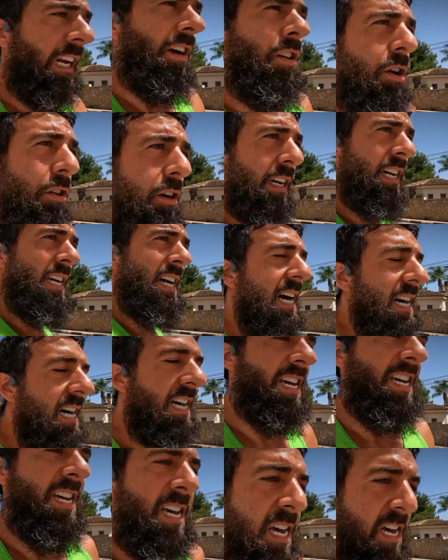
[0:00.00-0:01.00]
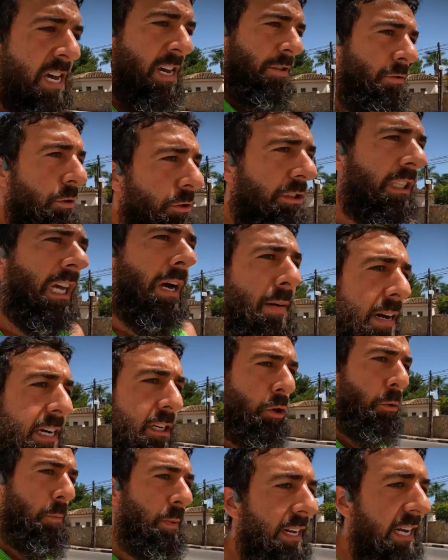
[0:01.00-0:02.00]
tecnología, yo estaba
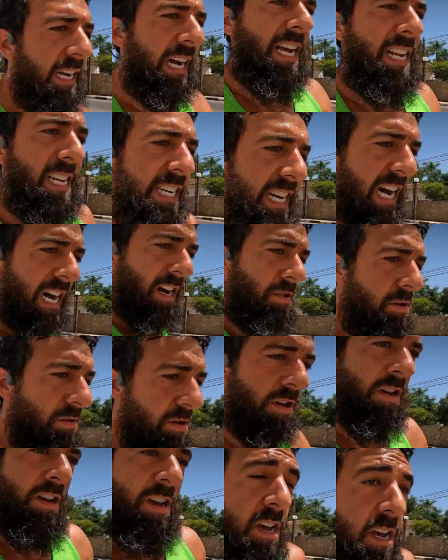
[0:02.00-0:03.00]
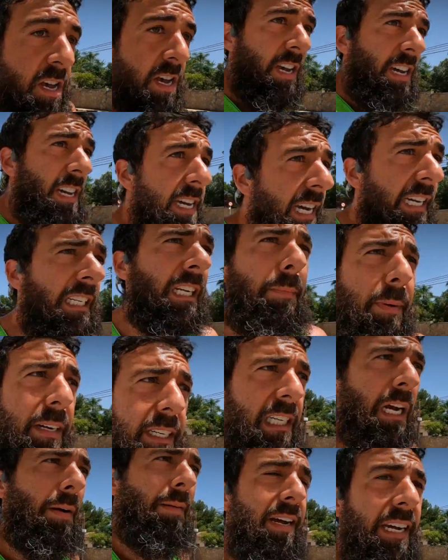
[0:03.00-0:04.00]
ahí súper enganchado y ya se
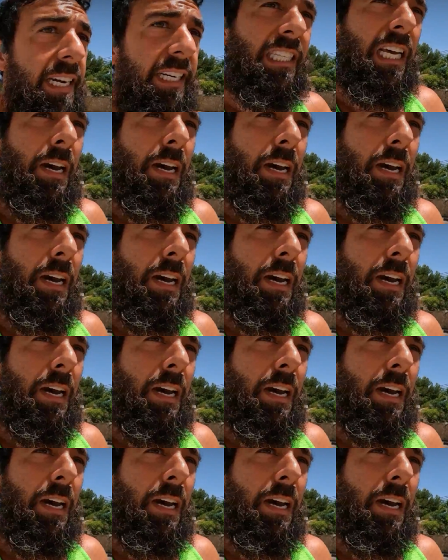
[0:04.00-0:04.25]
pensaban que